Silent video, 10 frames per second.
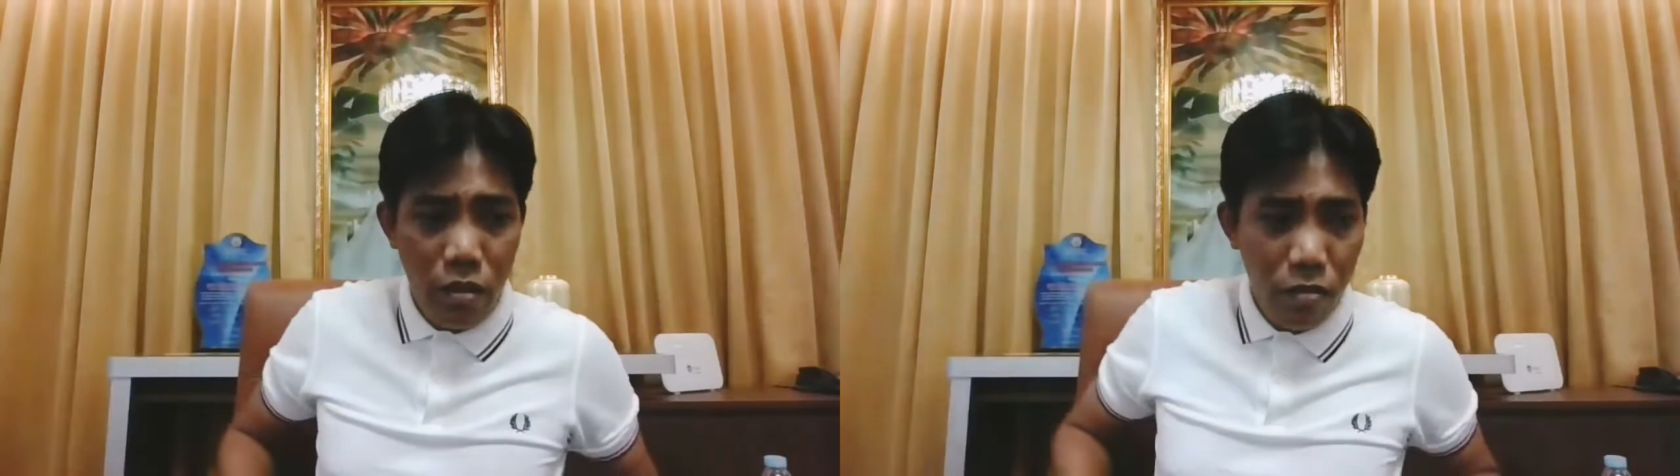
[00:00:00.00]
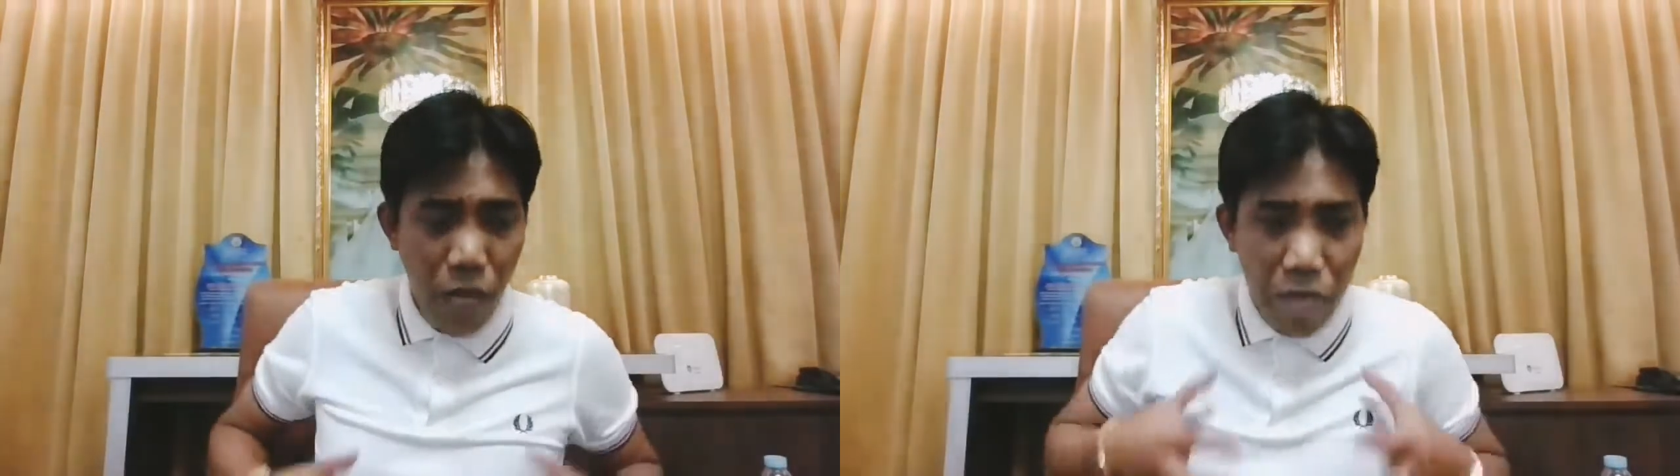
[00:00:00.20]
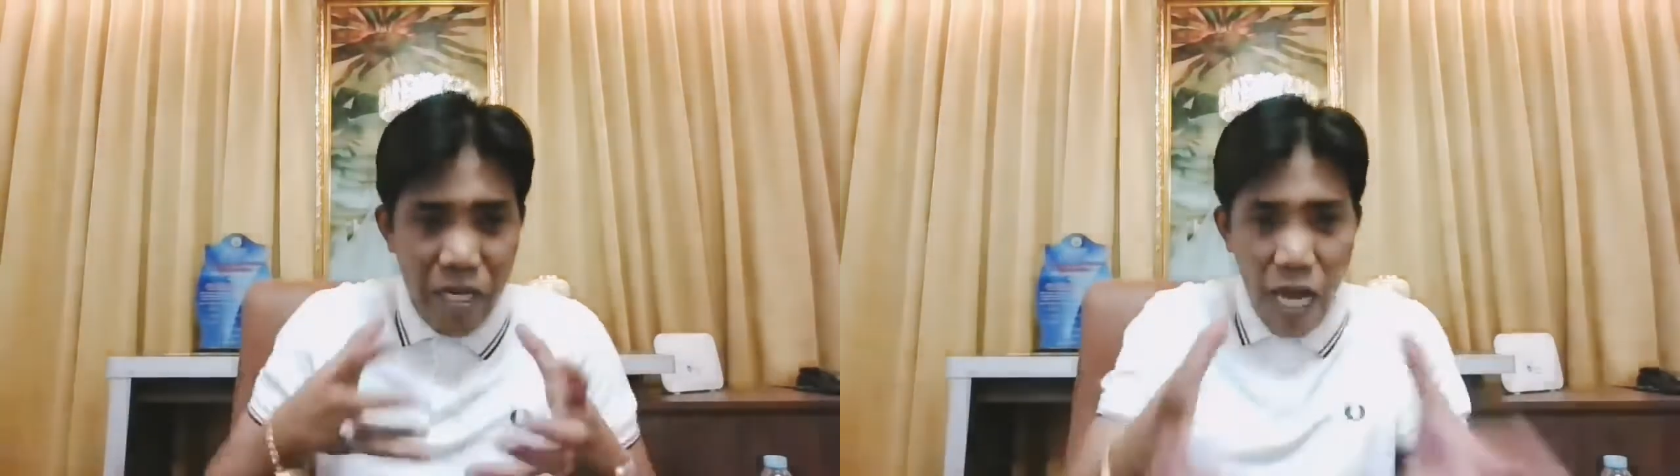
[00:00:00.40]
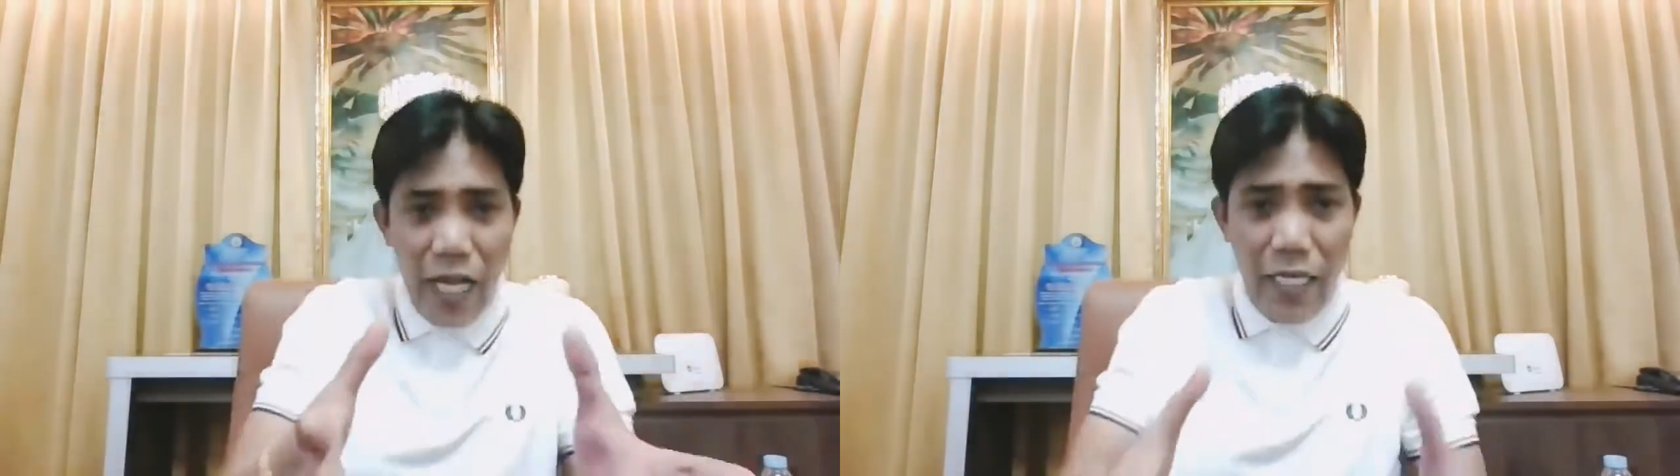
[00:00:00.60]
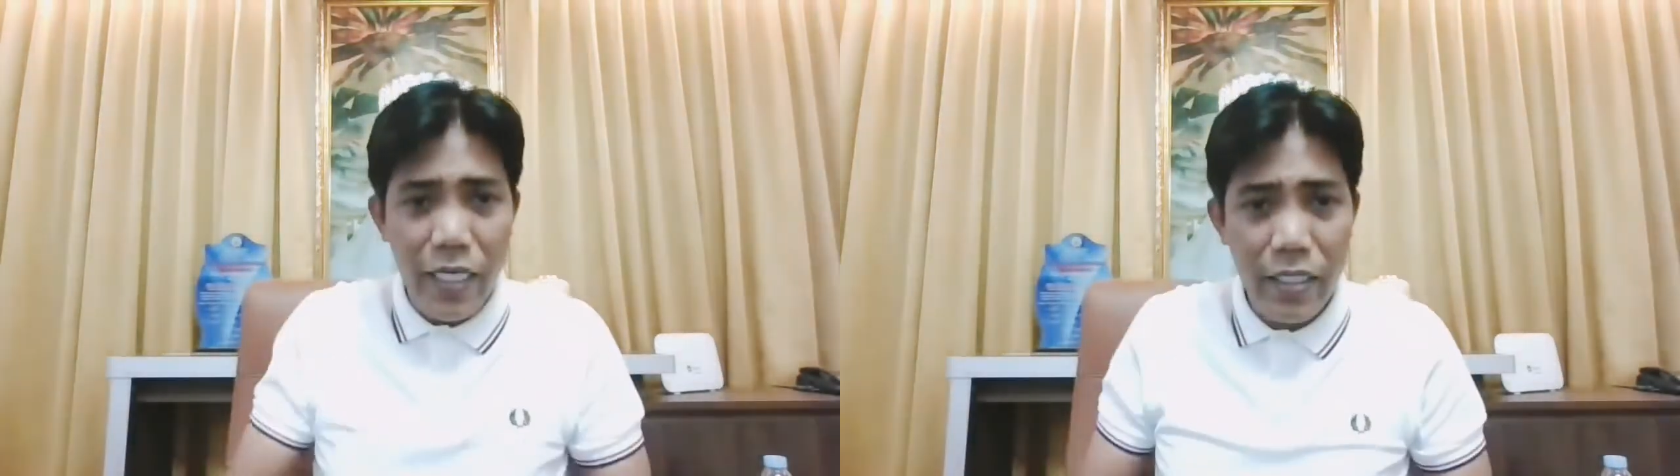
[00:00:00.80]

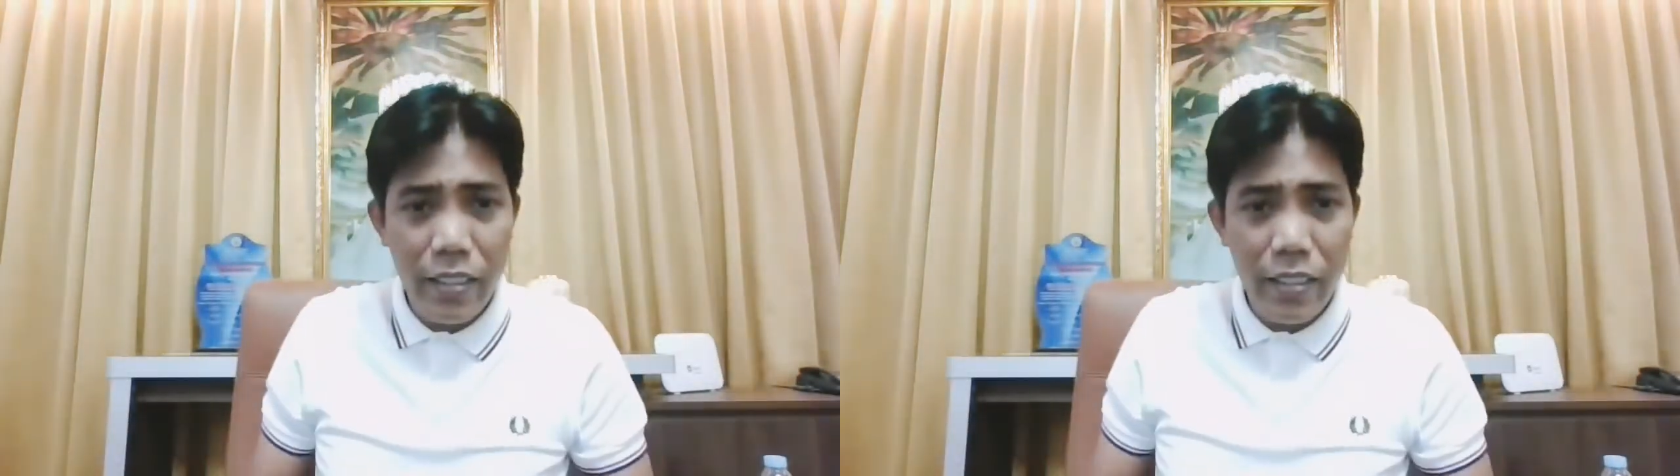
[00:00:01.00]
magbigay